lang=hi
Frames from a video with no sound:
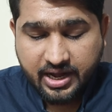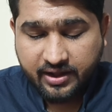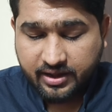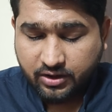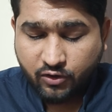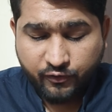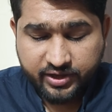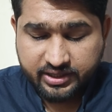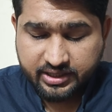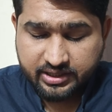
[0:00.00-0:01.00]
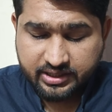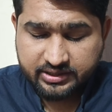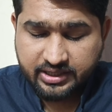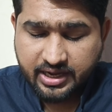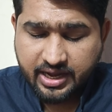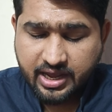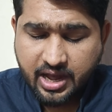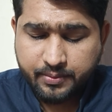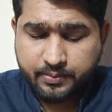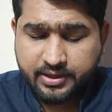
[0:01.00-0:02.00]
एयर कर दिया है
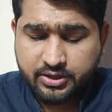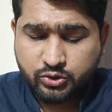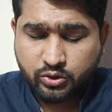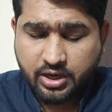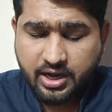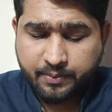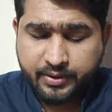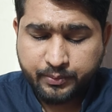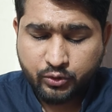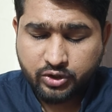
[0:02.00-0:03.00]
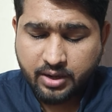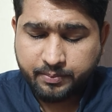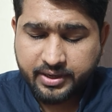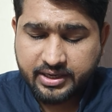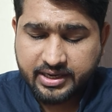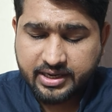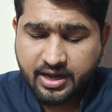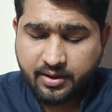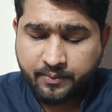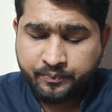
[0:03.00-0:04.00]
हाम मीर ने जो कहा अपने प्रोग्राम में नहीं
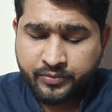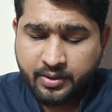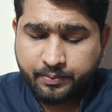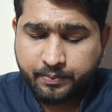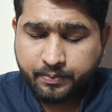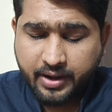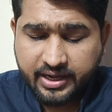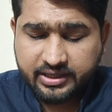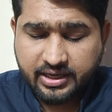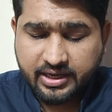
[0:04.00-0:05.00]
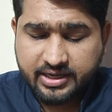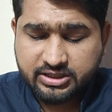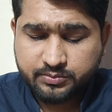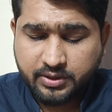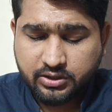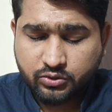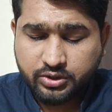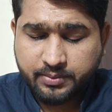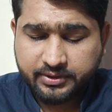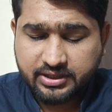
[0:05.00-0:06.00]
कहा बाहर कहा है जिस पर
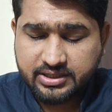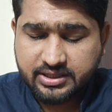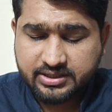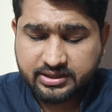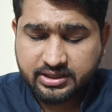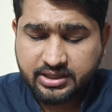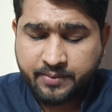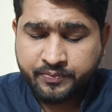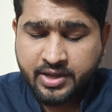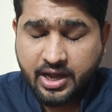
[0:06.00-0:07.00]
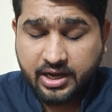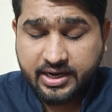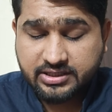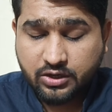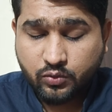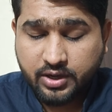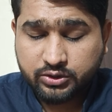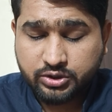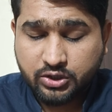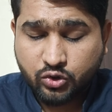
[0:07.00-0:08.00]
कानूनी मदद ली जा सकती थी अगर ऐसा
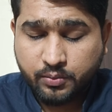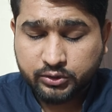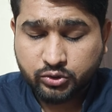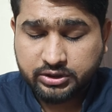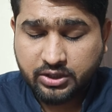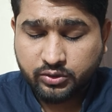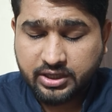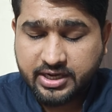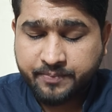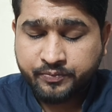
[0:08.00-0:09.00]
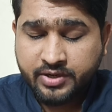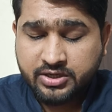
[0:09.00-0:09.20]
हुआ तो यह हुकूमत और इदारों के लिए